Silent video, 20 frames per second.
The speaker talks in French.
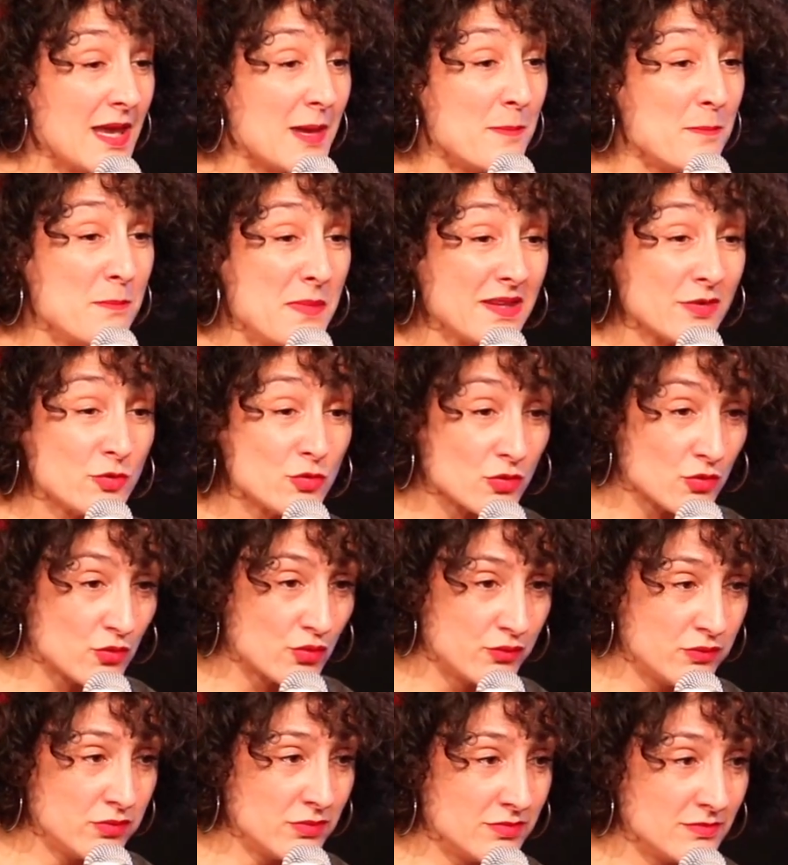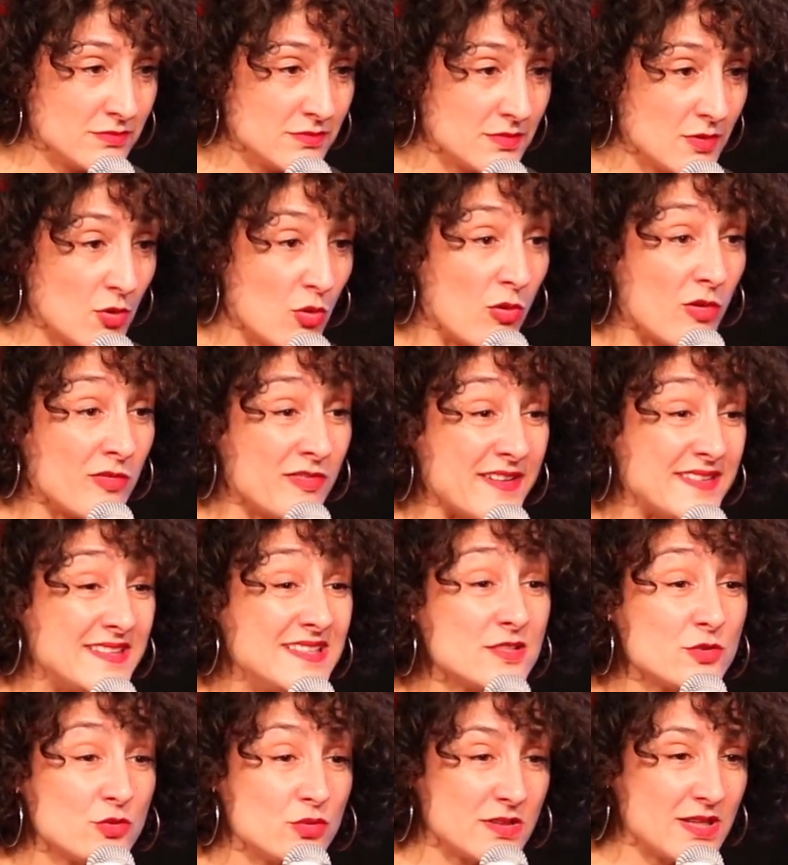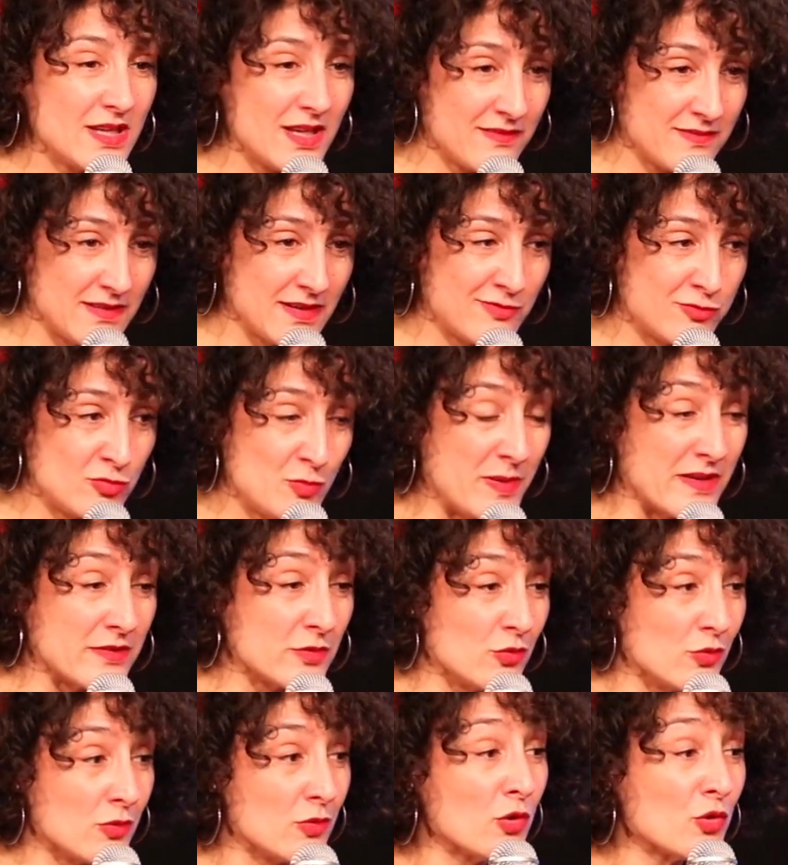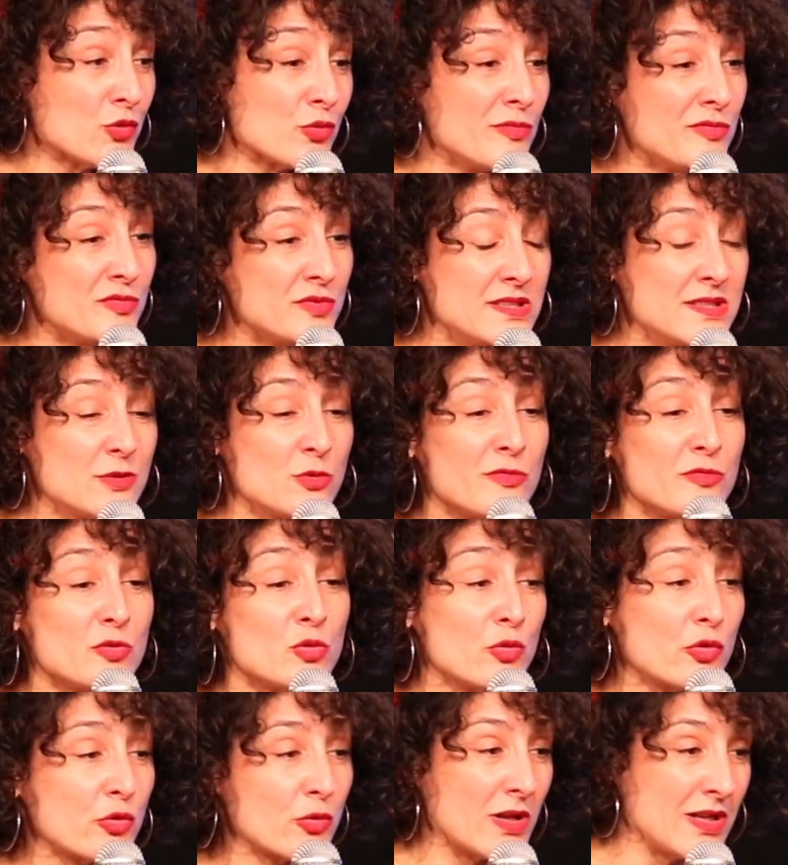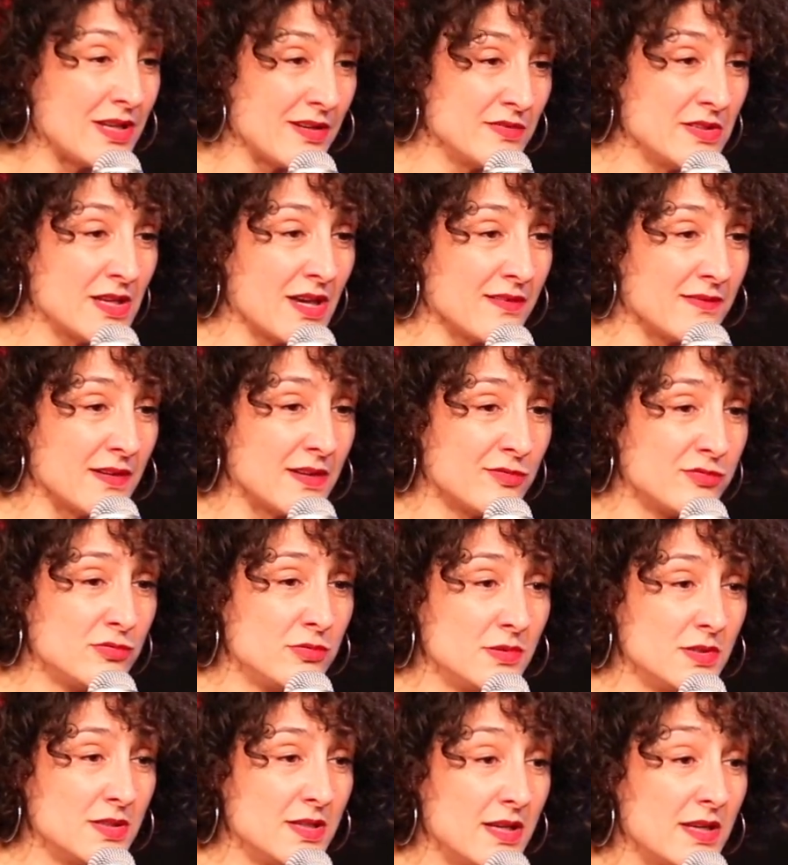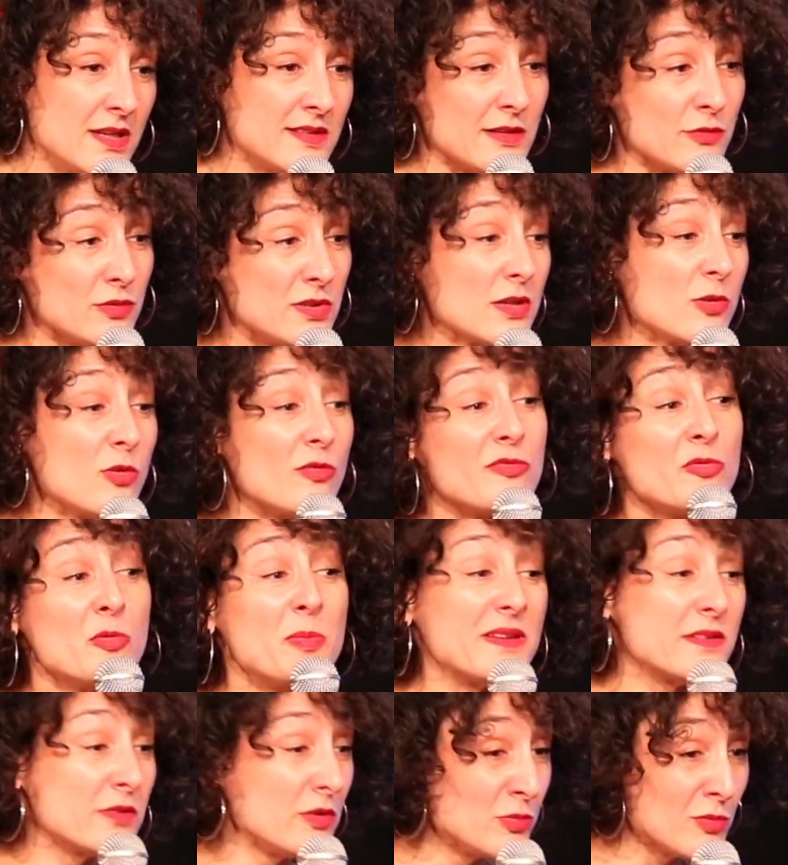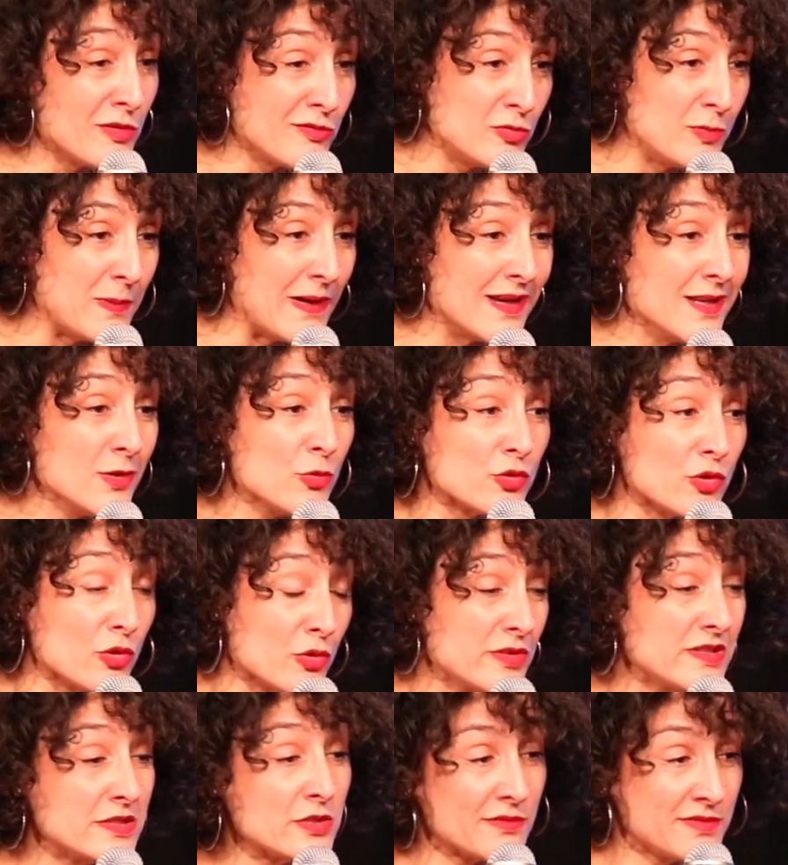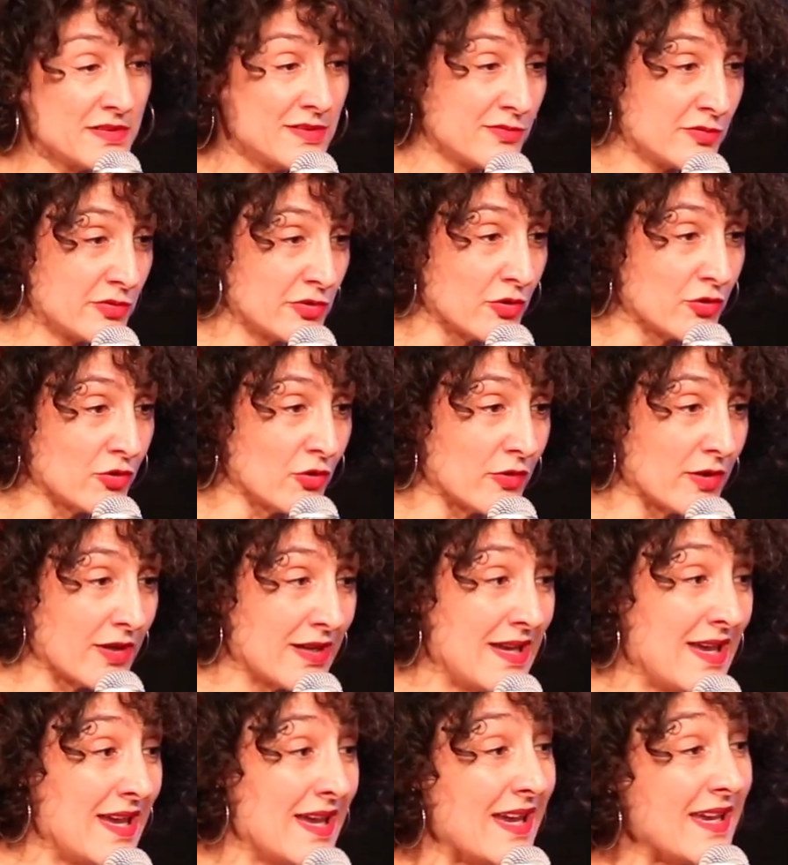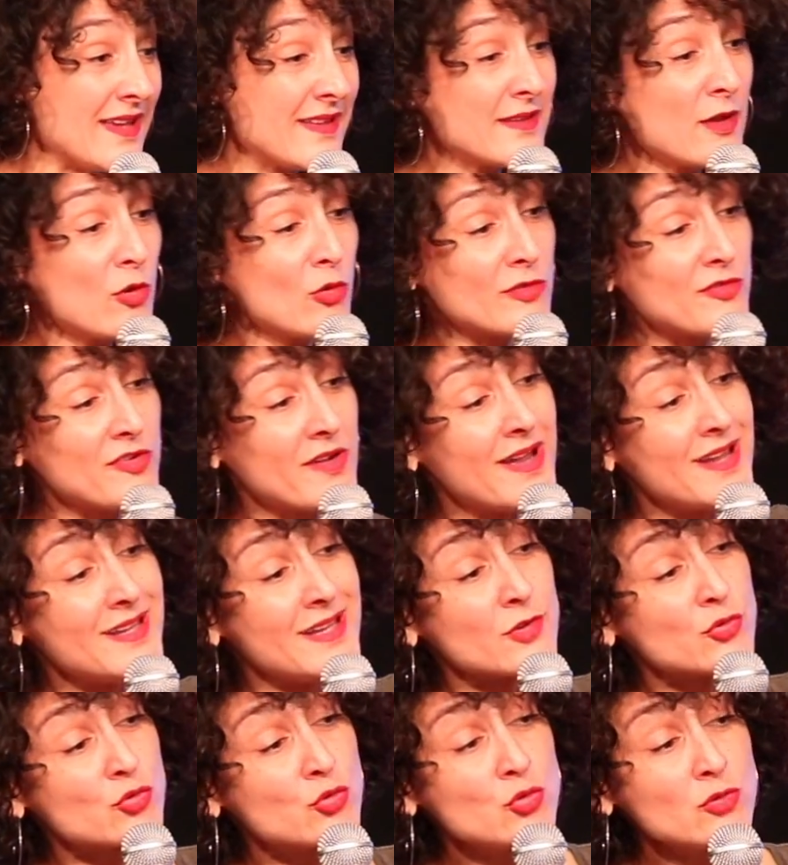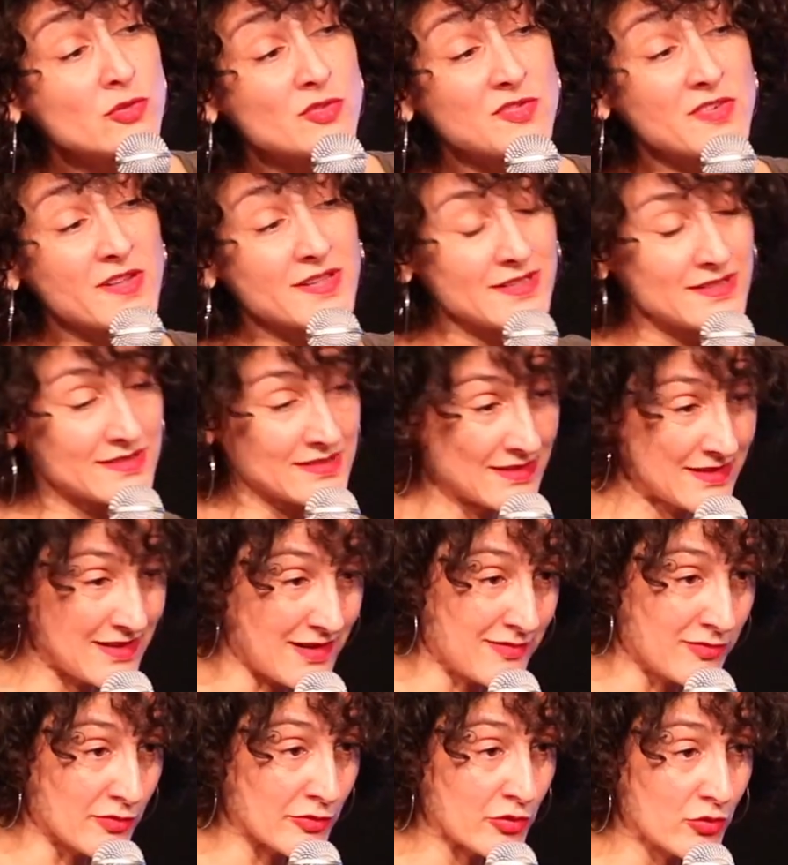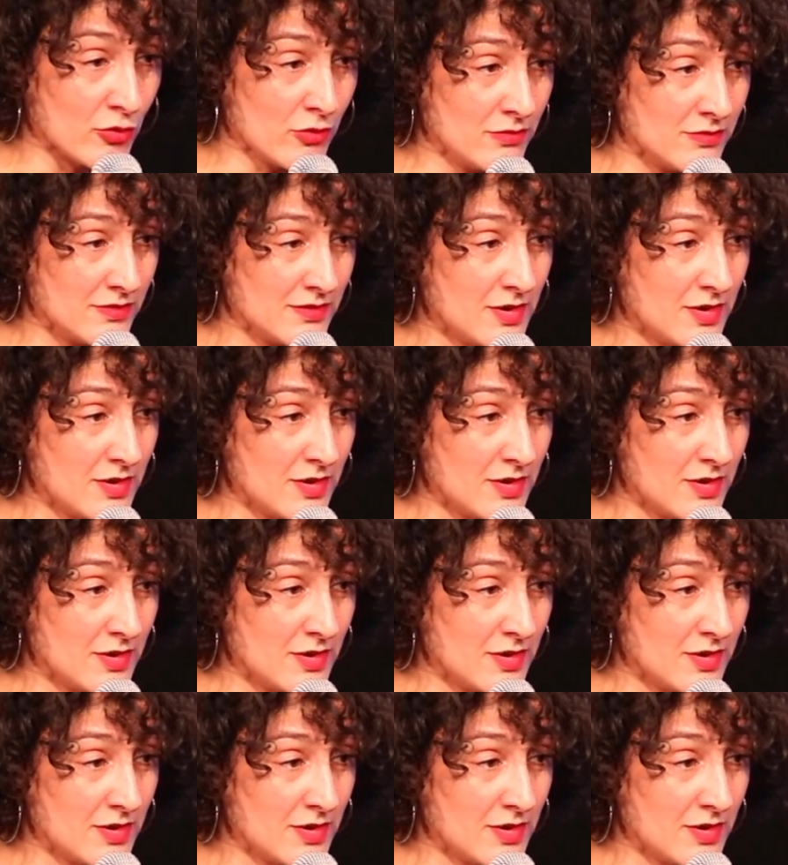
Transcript: Mais surtout, on va discuter avec vous, parce que quand on vous dit qu'on veut construire l'avenir avec vous, ça veut dire qu'on ne veut pas seulement vous parler, on a aussi envie de vous entendre. Et ça, on le fera à la toute fin des interventions.